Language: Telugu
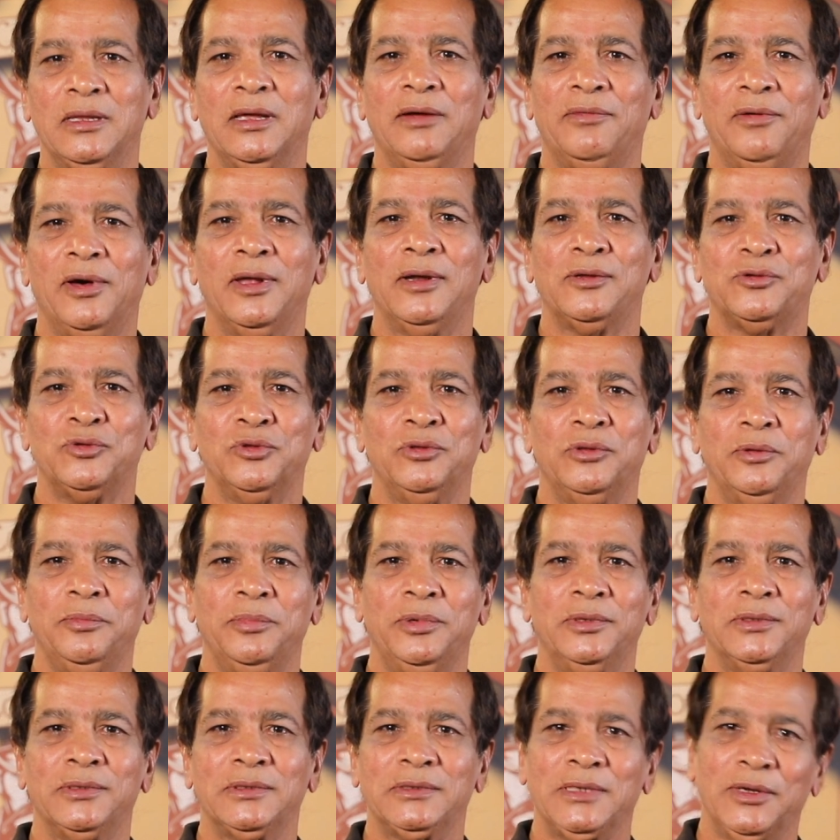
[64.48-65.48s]
ఇది అవ్వాల్సి ఉంది
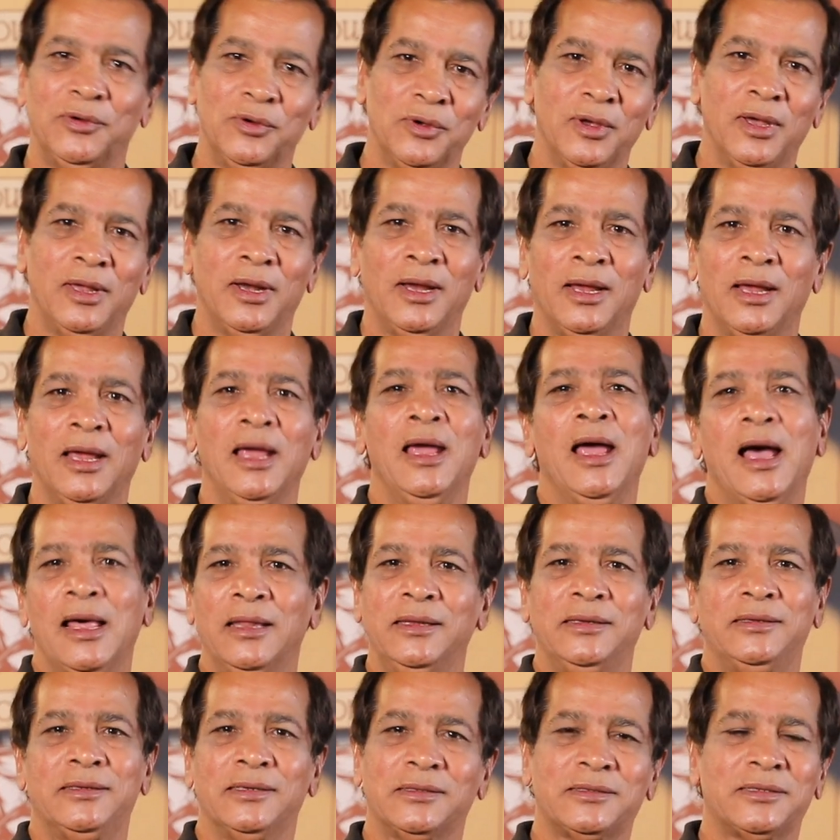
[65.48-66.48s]
బిజినెస్ అవ్వగానే
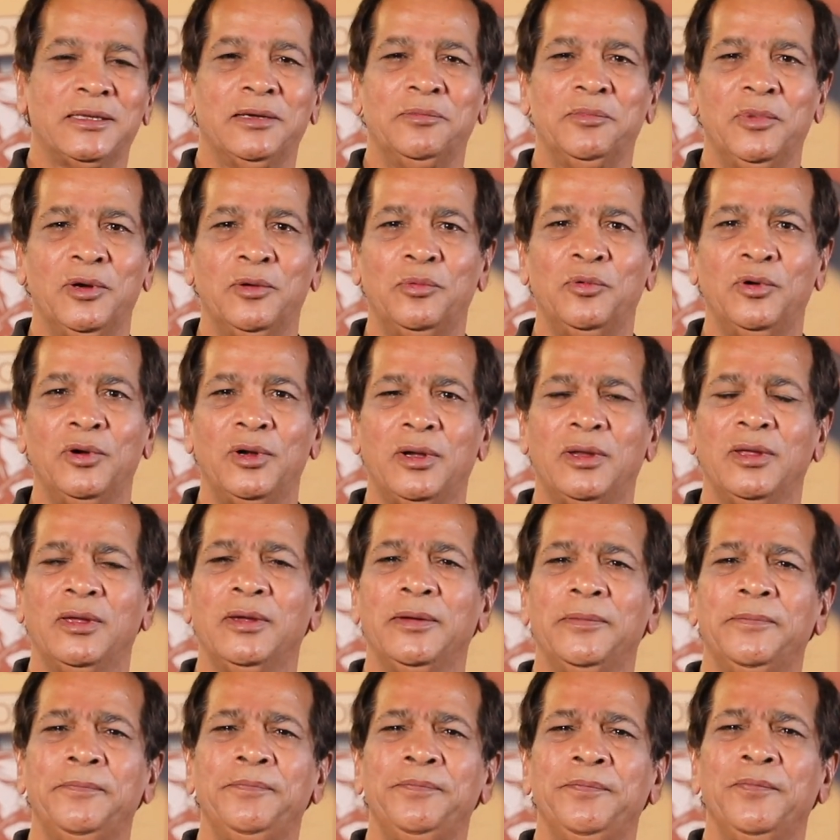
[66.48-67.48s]
అది ఇచ్చేస్తాం బాబు అంటే
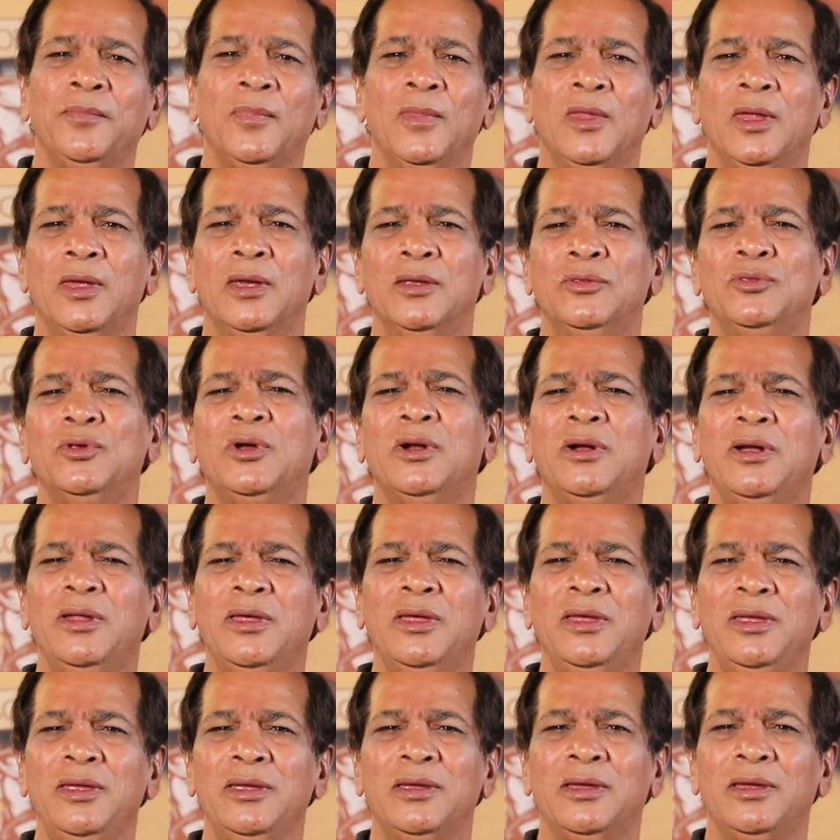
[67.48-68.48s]

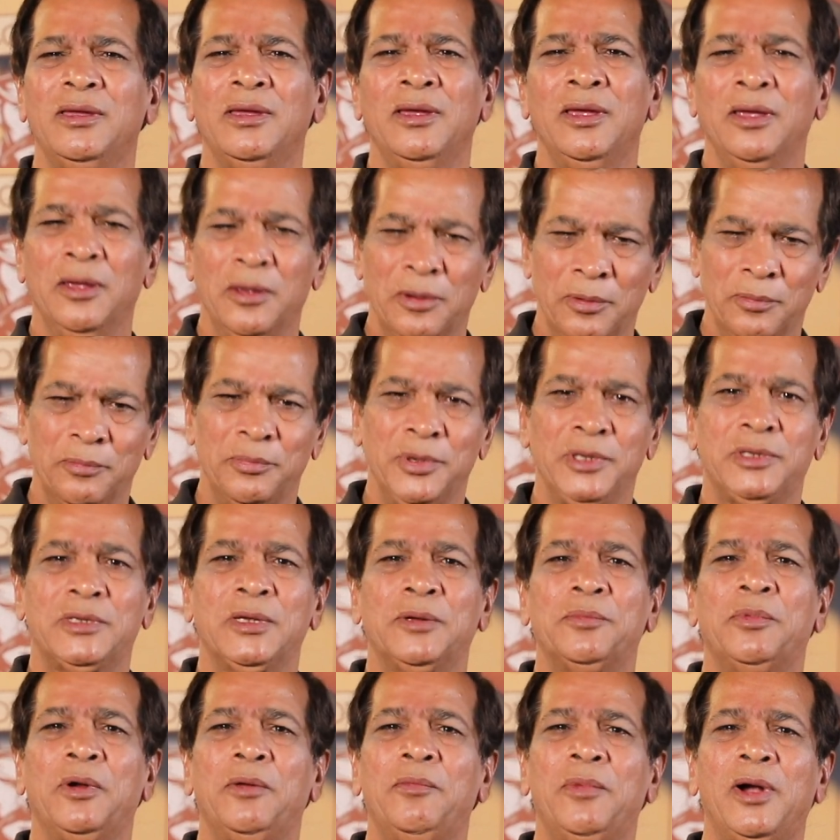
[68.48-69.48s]
ఎందుకండి
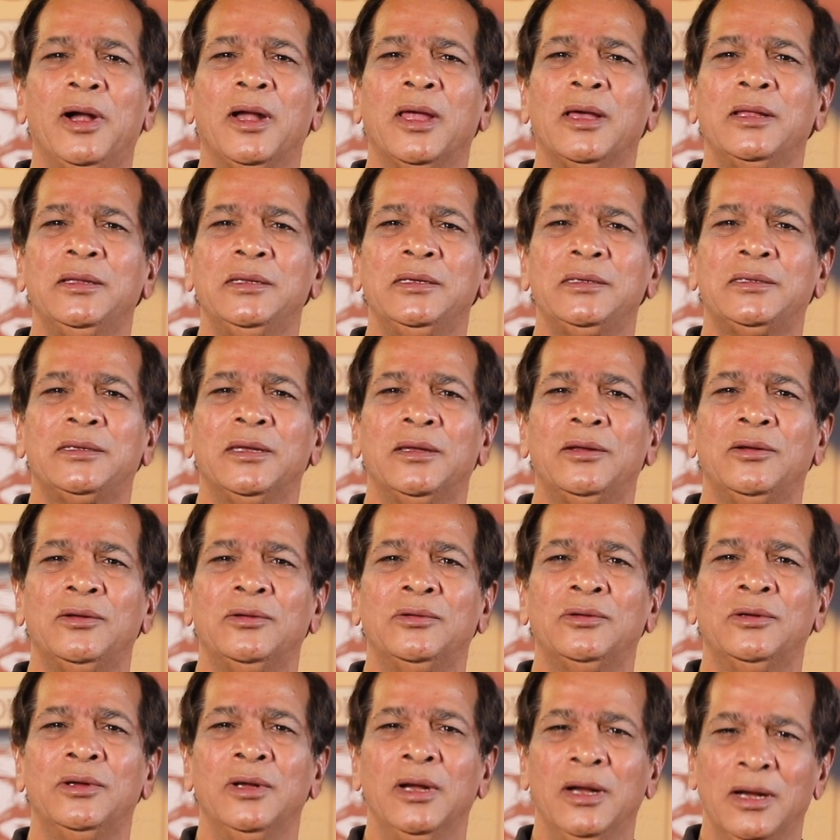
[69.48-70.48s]
పిక్చర్ బ్రహ్మాండంగా తీశారు
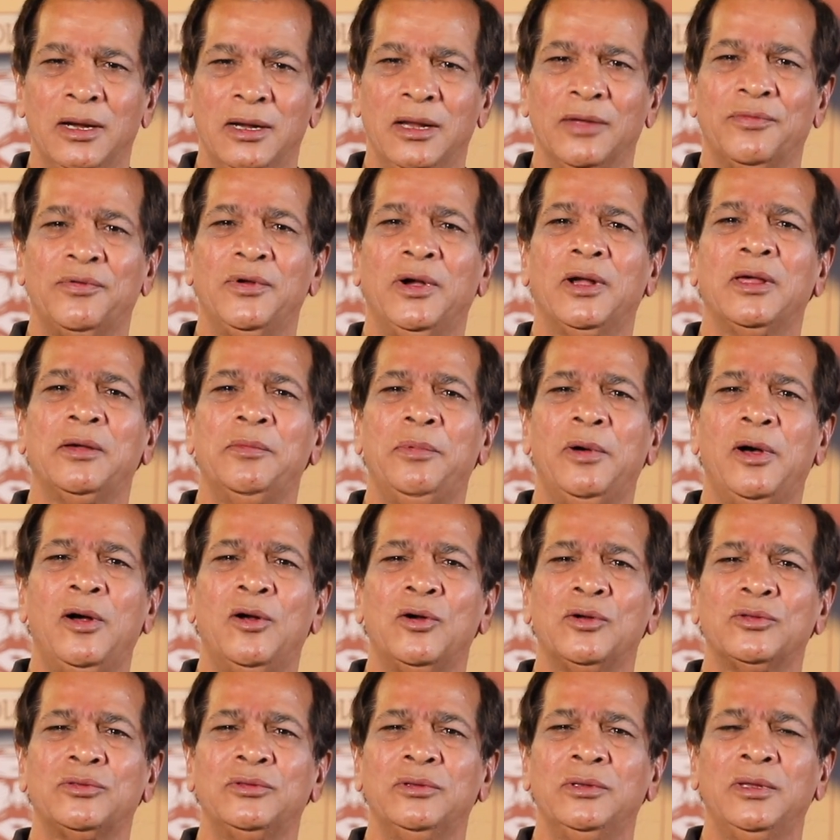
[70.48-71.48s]
డెఫినెట్గా
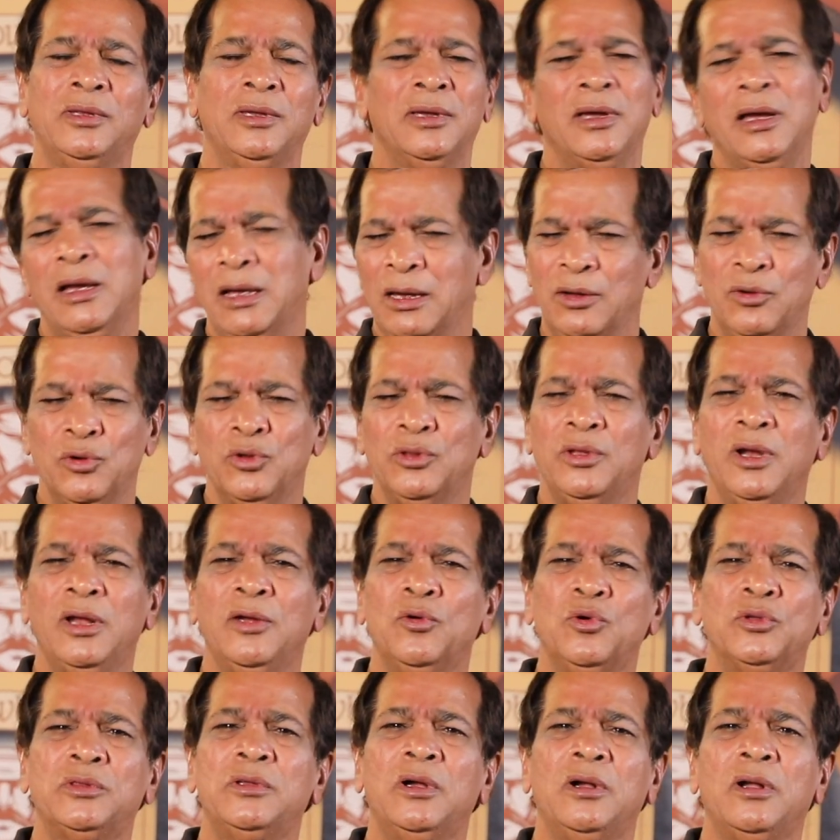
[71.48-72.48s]
బాగుపడుతుంది వదిలే
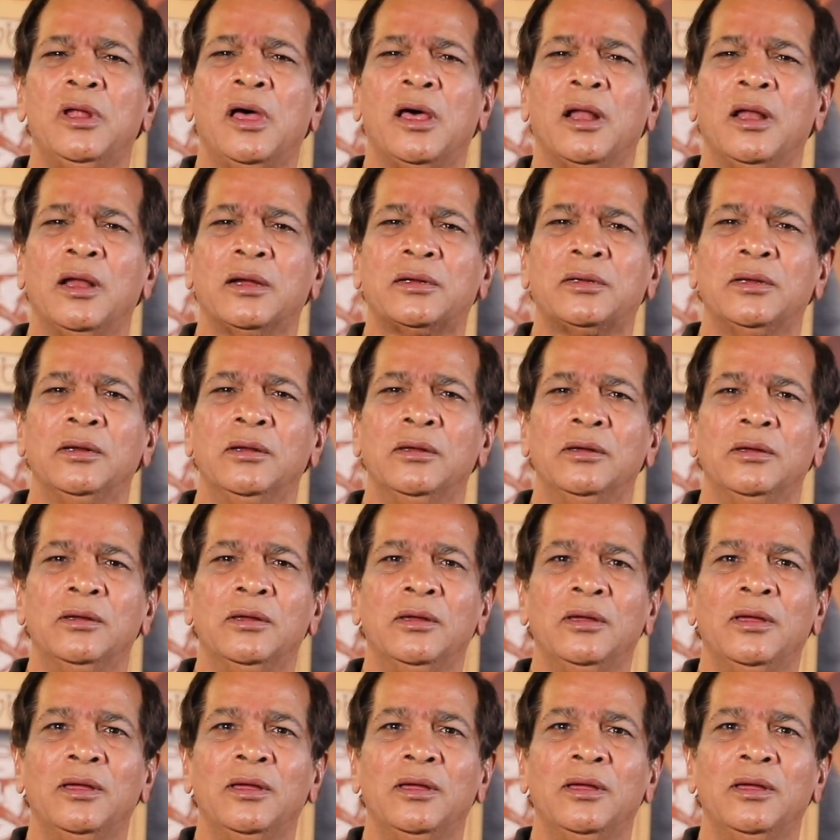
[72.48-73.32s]
వదిలేండి ఆరు లక్షలు